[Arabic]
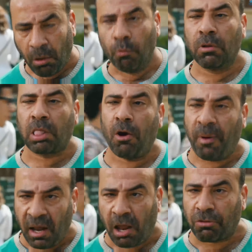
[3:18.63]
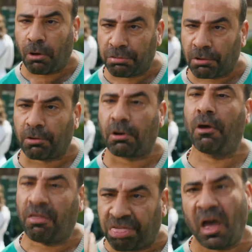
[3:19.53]
واطلعوا بحل عبد
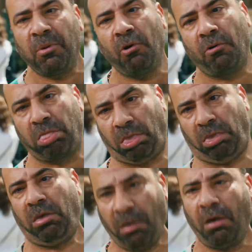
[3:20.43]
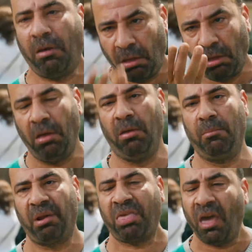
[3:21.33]
الخضر الثعب يقعد آه،
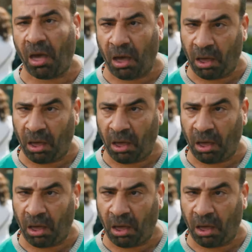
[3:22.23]
مرتاح